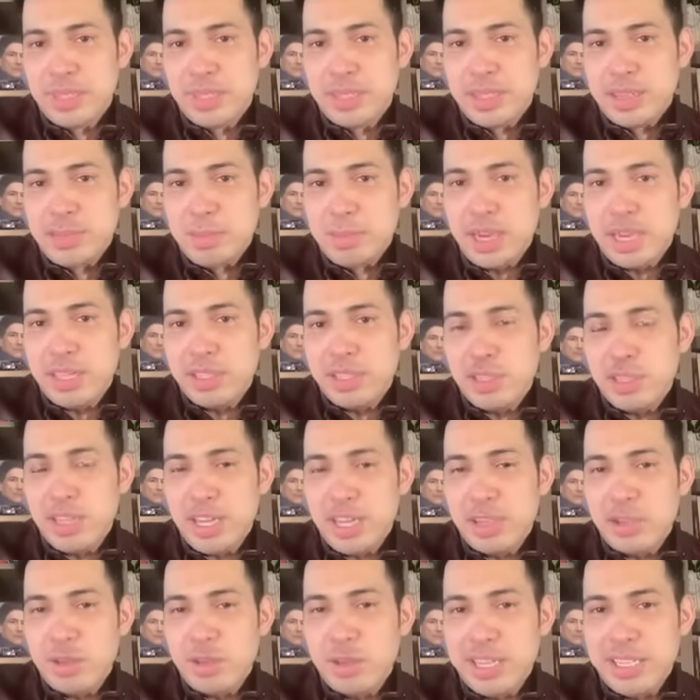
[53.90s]

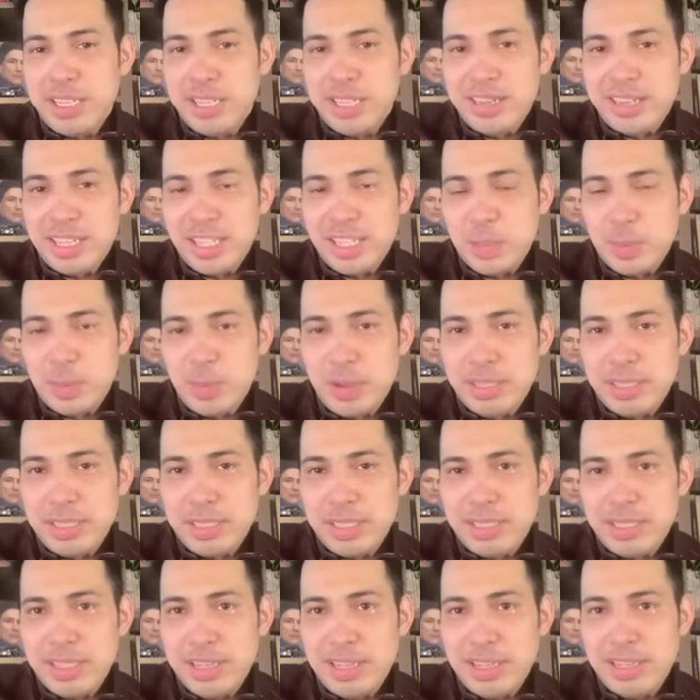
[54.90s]
Paki-check yung kanyang response.
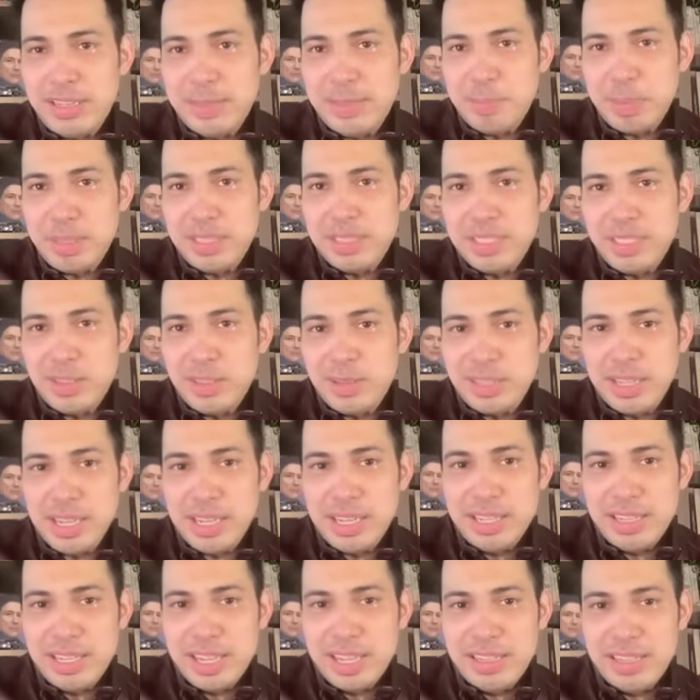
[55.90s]
Kasi ang pansin ko sa
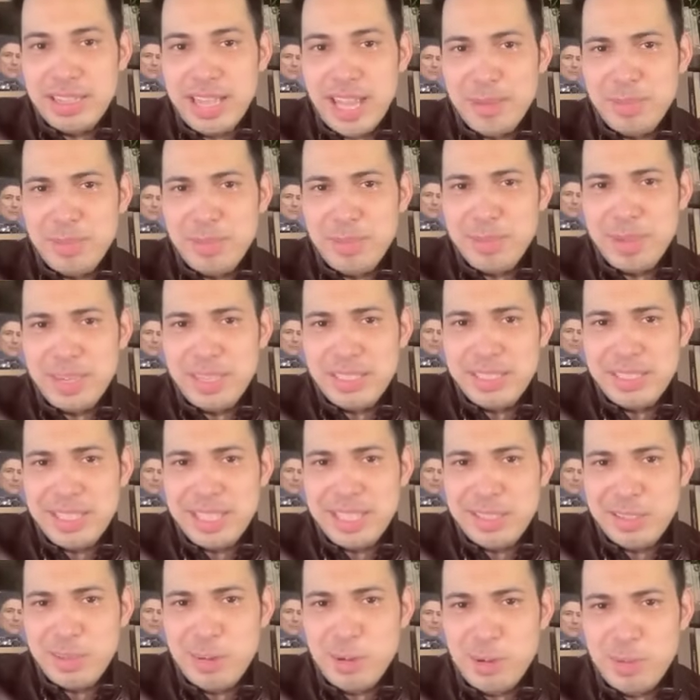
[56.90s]
kanya, ang dami mga
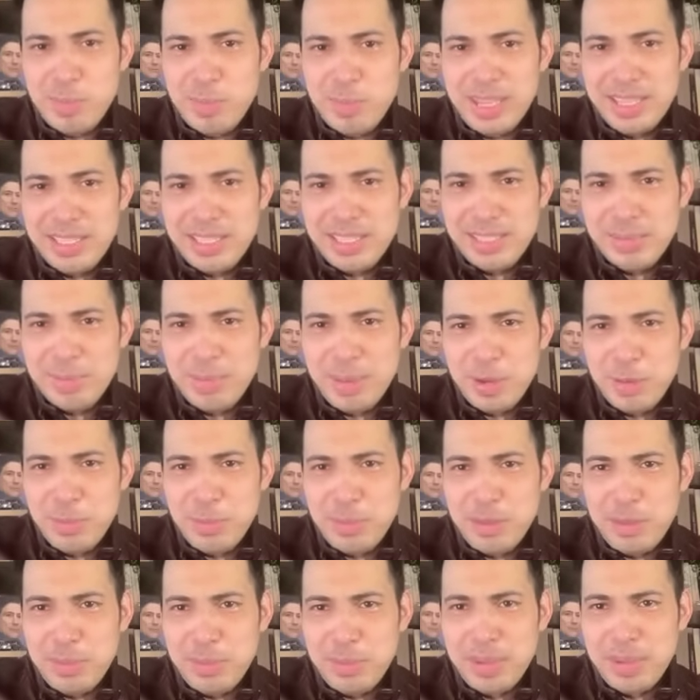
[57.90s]
side comments. Meron
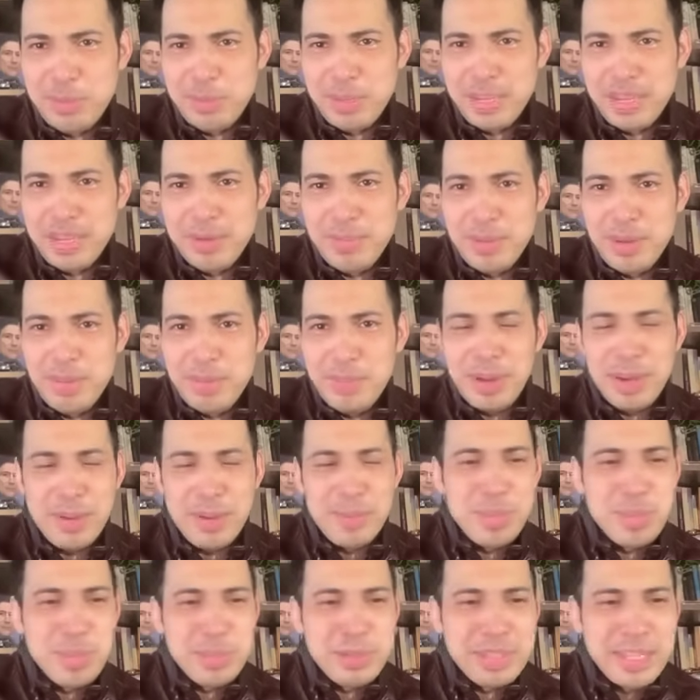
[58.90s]
pa yung mga, bigla, baka
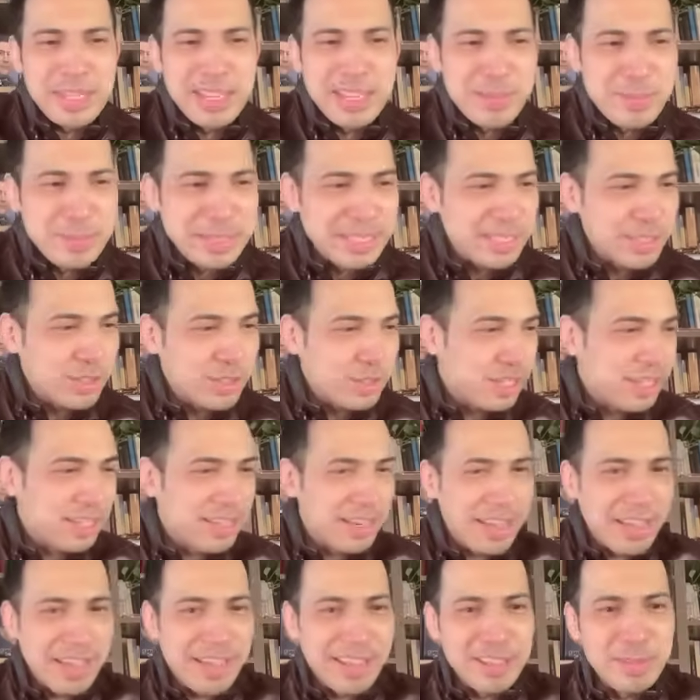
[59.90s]
mapunta naman sa Chanel,